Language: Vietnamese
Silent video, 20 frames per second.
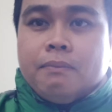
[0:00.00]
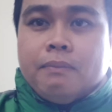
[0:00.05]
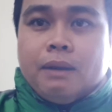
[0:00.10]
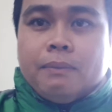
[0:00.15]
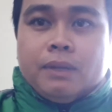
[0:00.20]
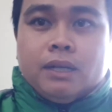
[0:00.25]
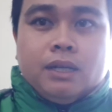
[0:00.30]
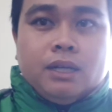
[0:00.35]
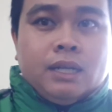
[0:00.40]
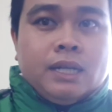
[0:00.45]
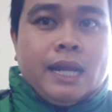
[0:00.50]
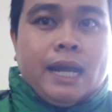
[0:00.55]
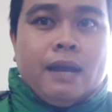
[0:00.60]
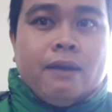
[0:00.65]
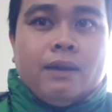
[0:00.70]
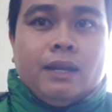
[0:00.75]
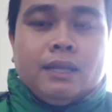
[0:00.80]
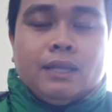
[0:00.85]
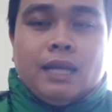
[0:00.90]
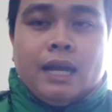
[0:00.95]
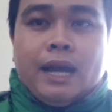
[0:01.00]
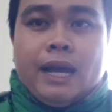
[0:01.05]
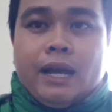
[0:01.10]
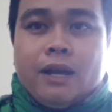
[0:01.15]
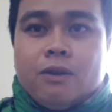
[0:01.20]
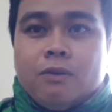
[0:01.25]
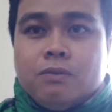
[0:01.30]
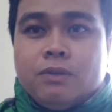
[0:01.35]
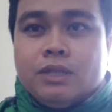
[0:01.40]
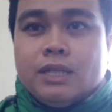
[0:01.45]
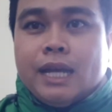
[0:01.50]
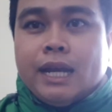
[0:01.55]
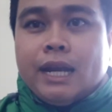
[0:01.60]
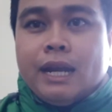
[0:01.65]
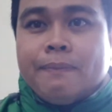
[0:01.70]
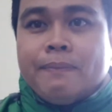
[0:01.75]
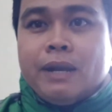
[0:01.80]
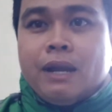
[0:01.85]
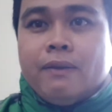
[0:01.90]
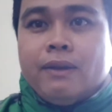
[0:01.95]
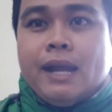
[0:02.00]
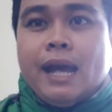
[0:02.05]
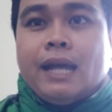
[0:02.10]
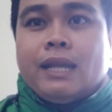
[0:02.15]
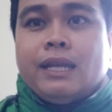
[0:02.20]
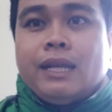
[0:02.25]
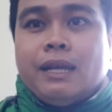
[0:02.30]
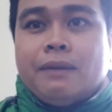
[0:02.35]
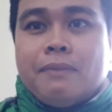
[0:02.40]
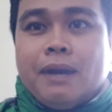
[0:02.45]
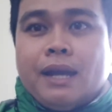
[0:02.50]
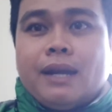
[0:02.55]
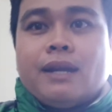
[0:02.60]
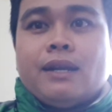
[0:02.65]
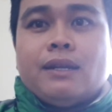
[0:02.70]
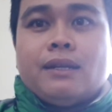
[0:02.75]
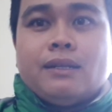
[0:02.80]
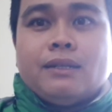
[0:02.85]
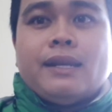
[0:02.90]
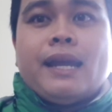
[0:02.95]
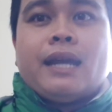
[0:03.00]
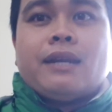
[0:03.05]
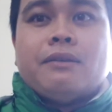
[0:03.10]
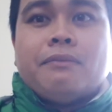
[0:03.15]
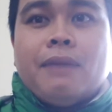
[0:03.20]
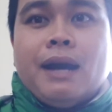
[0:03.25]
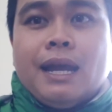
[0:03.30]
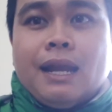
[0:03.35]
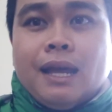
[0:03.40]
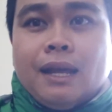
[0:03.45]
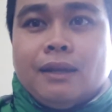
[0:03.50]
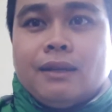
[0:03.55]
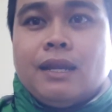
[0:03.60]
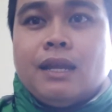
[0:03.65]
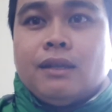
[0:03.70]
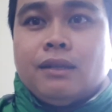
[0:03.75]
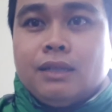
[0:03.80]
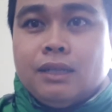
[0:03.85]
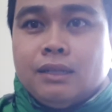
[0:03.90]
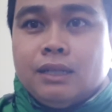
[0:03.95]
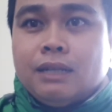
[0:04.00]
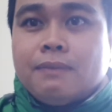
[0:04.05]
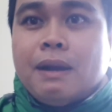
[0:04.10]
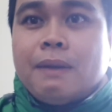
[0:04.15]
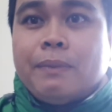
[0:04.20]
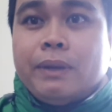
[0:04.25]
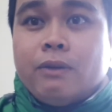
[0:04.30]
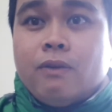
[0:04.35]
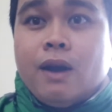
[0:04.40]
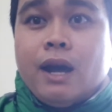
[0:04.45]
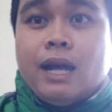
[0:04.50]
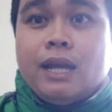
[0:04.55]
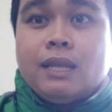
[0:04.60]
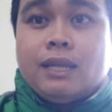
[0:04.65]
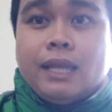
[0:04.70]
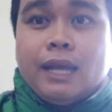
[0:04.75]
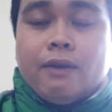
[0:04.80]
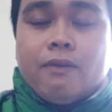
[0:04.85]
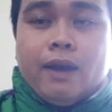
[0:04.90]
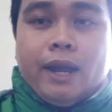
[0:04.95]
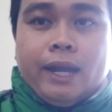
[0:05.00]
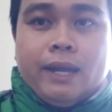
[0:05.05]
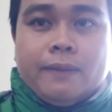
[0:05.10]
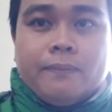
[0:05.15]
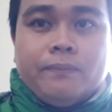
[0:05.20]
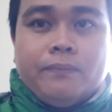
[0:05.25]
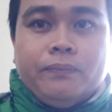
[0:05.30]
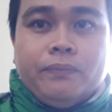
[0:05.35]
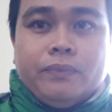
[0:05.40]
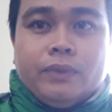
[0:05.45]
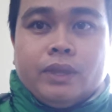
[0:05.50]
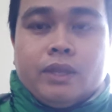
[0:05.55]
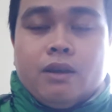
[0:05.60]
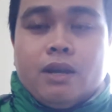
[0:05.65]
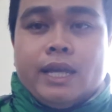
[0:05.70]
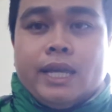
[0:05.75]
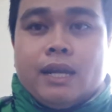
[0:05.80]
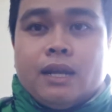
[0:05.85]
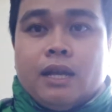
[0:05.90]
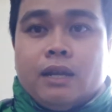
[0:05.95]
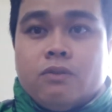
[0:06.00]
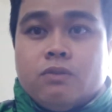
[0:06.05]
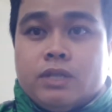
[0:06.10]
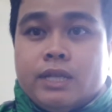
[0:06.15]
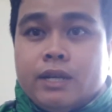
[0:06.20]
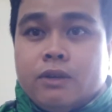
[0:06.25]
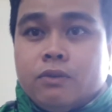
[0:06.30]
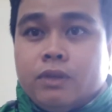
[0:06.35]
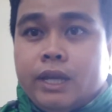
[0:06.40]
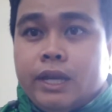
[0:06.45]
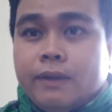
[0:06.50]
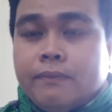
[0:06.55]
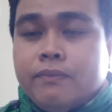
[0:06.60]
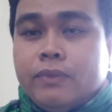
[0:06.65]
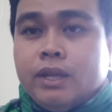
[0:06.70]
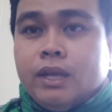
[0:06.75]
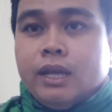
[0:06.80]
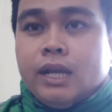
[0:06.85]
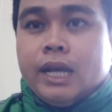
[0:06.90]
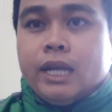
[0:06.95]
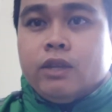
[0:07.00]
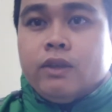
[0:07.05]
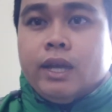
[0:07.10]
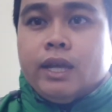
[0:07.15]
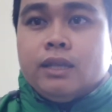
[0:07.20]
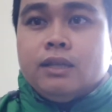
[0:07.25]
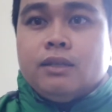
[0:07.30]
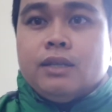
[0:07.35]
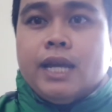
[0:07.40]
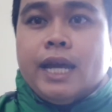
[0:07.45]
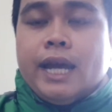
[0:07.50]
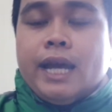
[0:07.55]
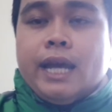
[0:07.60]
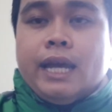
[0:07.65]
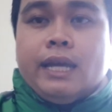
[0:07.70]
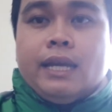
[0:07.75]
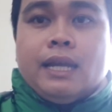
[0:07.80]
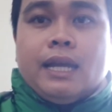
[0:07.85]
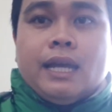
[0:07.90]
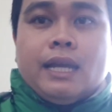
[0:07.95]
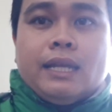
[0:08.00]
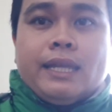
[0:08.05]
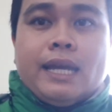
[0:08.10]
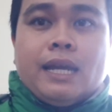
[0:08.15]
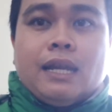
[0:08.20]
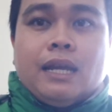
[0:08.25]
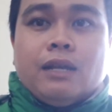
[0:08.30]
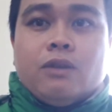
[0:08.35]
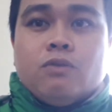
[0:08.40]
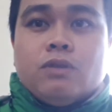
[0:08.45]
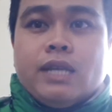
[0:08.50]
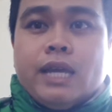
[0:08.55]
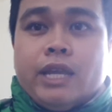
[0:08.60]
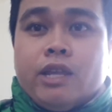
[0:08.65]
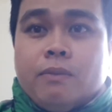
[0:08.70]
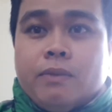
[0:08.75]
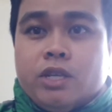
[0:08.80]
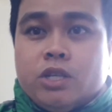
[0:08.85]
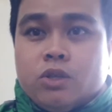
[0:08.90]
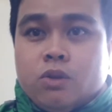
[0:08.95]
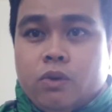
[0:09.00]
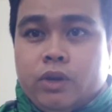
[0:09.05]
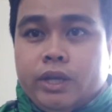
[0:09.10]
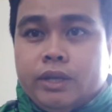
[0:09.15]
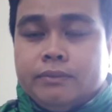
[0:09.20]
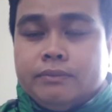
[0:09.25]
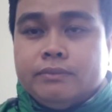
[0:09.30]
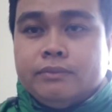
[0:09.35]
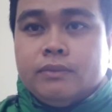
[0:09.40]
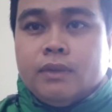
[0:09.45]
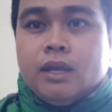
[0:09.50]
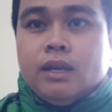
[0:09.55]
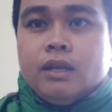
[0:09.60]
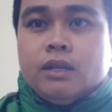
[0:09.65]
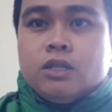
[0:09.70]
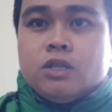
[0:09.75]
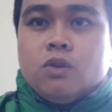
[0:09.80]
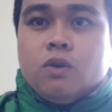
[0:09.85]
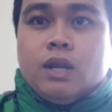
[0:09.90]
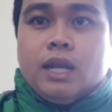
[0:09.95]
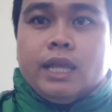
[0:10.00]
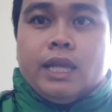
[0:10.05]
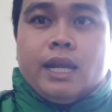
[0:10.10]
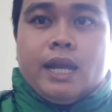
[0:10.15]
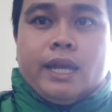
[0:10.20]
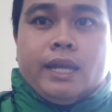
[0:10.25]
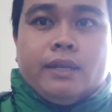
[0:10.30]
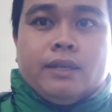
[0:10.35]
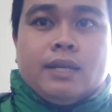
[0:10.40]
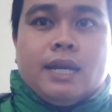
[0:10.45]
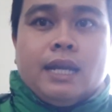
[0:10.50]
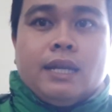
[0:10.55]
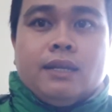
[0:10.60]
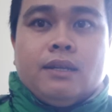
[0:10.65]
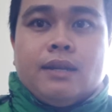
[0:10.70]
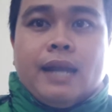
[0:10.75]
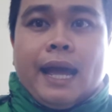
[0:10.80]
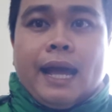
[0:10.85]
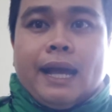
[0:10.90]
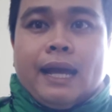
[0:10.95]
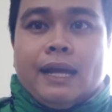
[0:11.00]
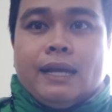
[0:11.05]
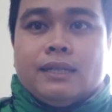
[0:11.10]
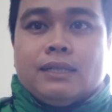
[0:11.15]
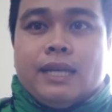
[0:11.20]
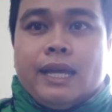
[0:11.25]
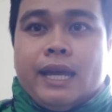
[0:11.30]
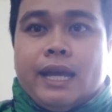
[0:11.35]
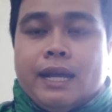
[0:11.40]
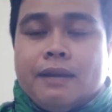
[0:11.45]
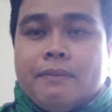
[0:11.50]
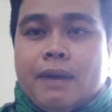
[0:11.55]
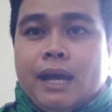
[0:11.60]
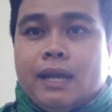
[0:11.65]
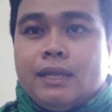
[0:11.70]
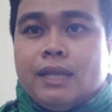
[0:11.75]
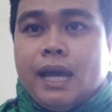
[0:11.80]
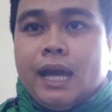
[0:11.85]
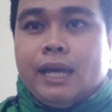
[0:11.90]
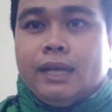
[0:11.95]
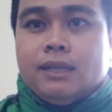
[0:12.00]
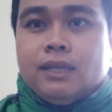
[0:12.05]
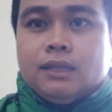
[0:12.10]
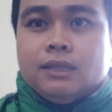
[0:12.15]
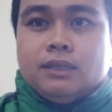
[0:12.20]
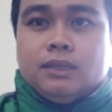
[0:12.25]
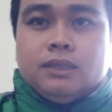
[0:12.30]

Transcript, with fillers: mà bữa nào anh ta cũng xài rap nào để đặt thì các bạn đặt được 3 lần lần thứ tư thì các bạn bị khóa tài khoản đó là gian lận cút xe đầu tiên cái chuyện thứ hai là gian lận cút xe giờ bị xui xui là thế này khách nó đặt xe các bạn chạy từ